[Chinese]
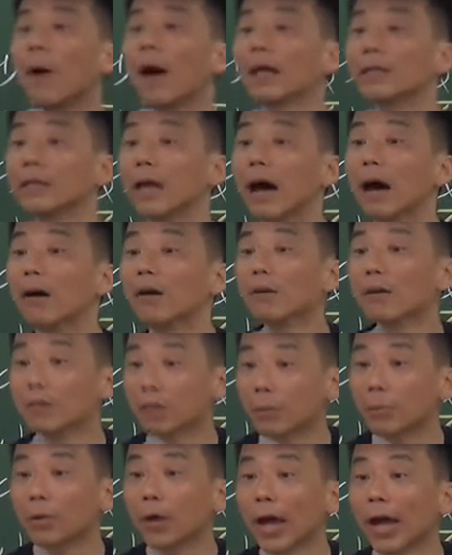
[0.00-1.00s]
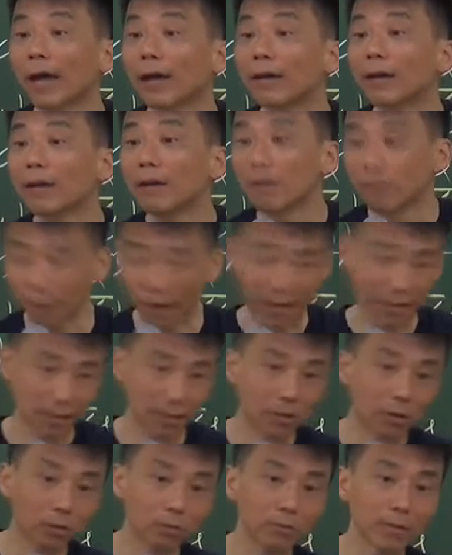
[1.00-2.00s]
化掉，对不对？发
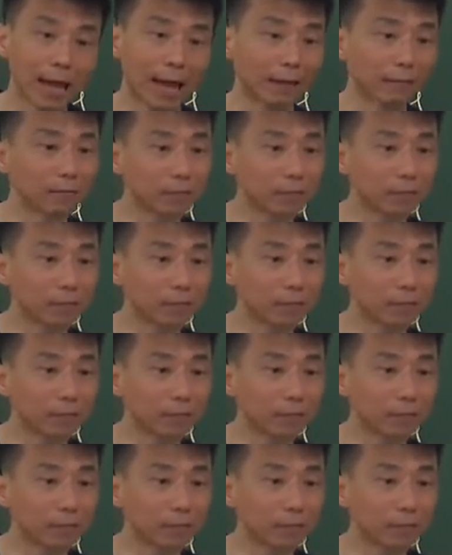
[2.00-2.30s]
行公债、